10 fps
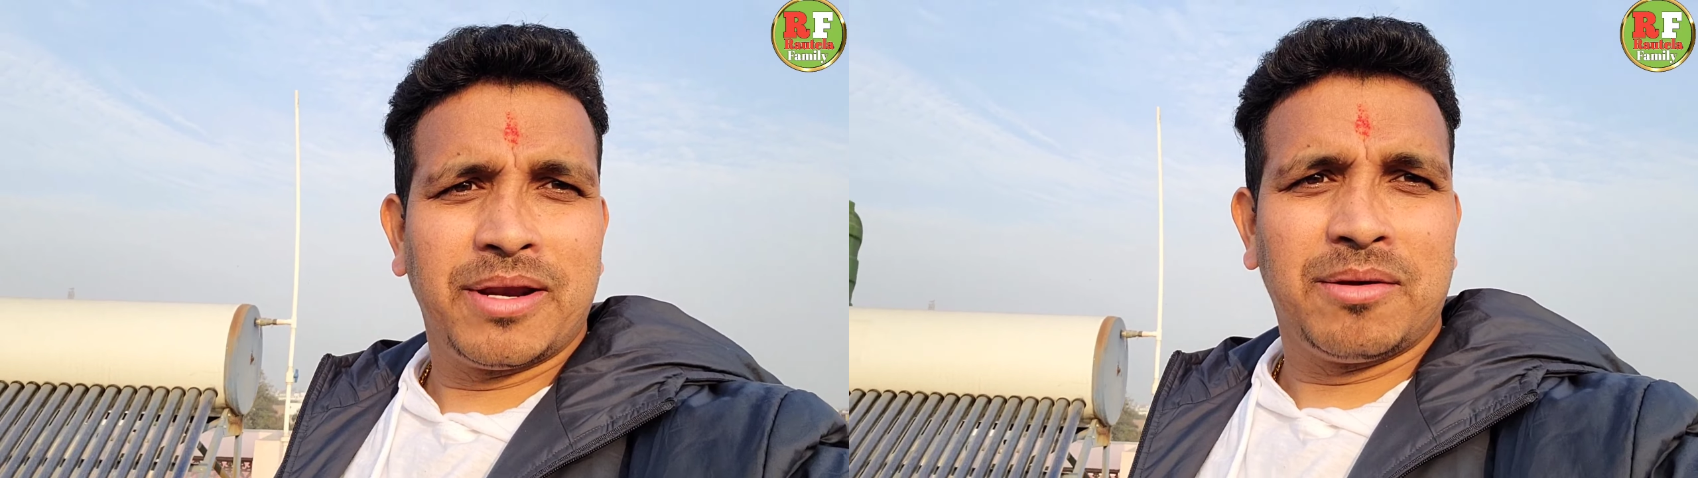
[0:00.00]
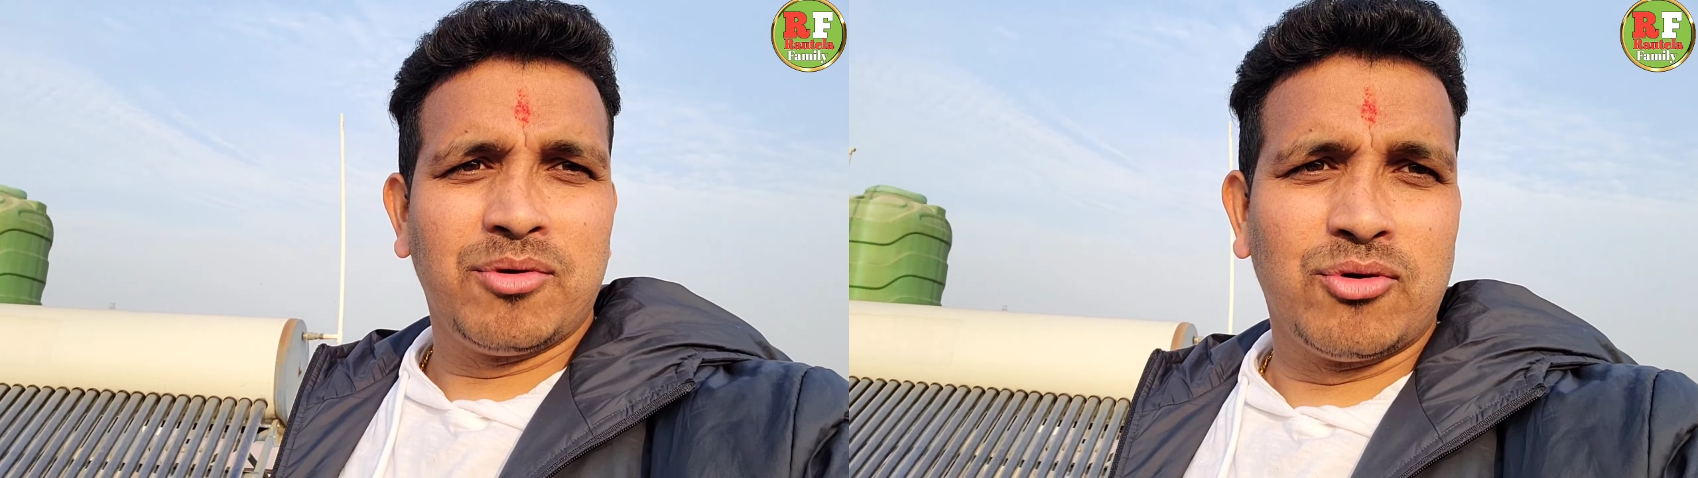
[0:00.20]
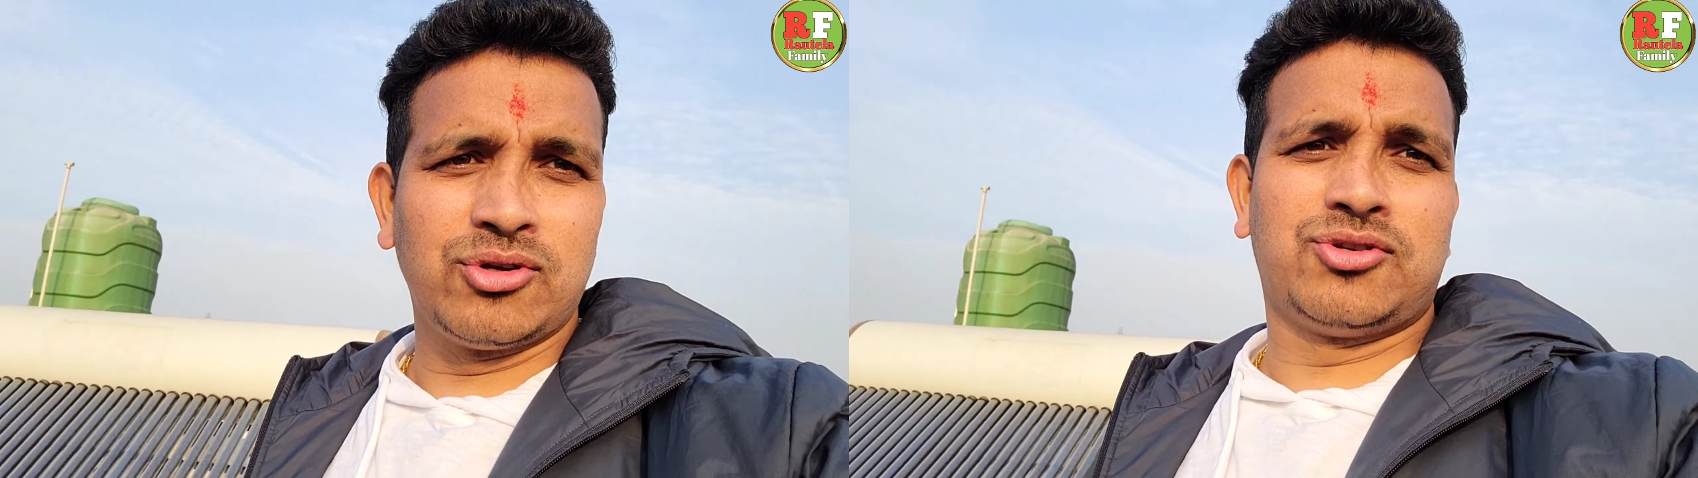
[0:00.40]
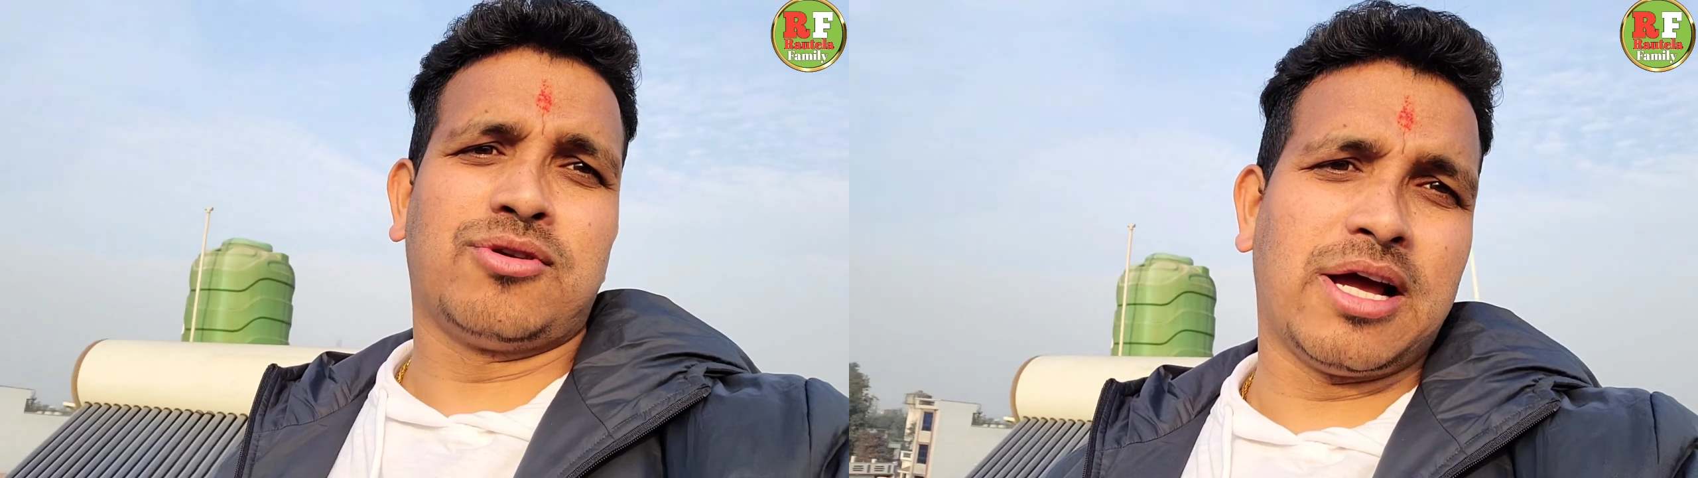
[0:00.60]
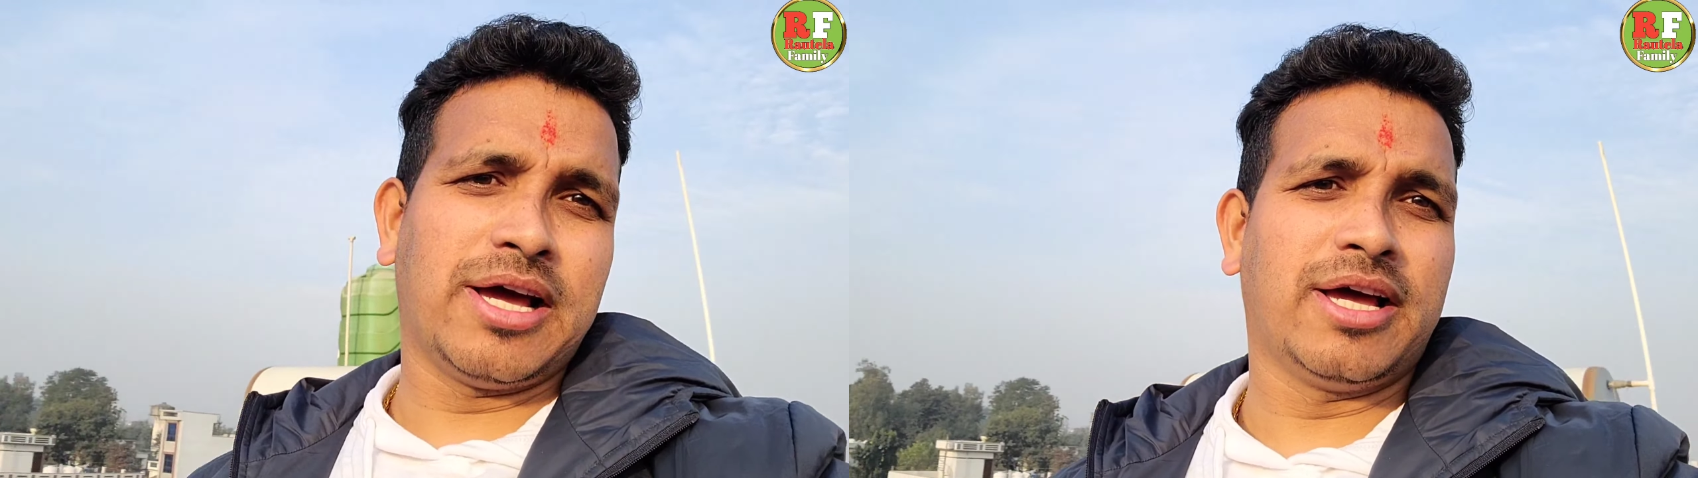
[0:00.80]
पीना भी हो
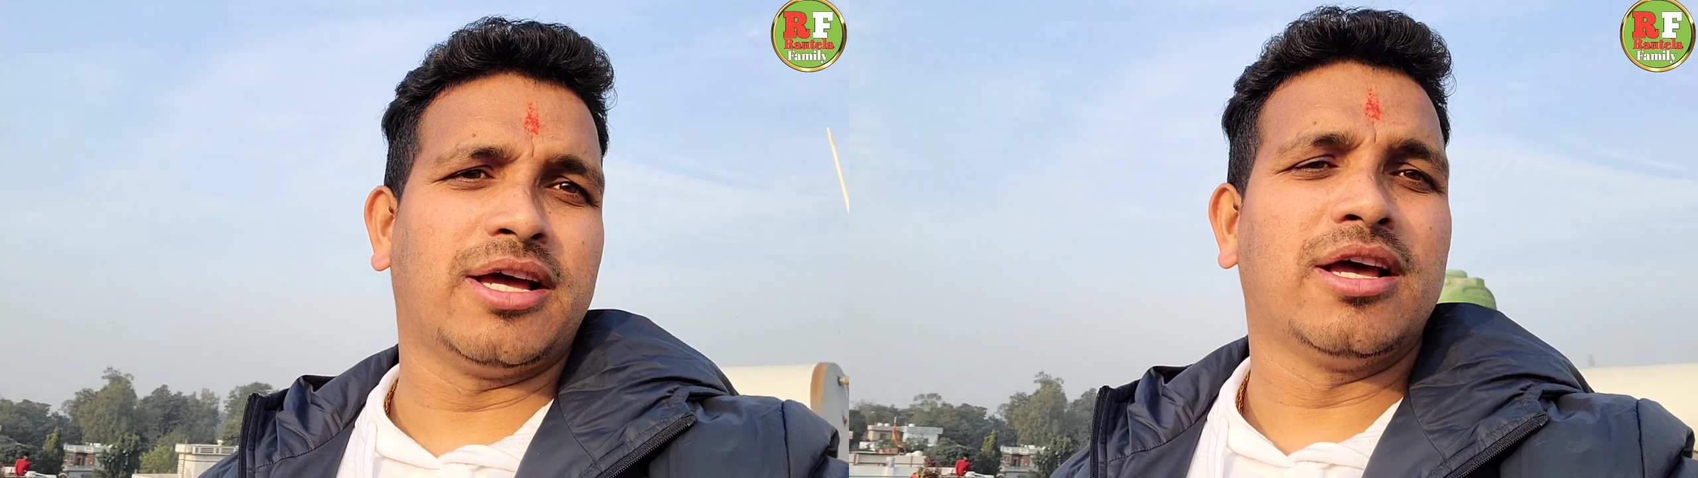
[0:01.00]
चुका है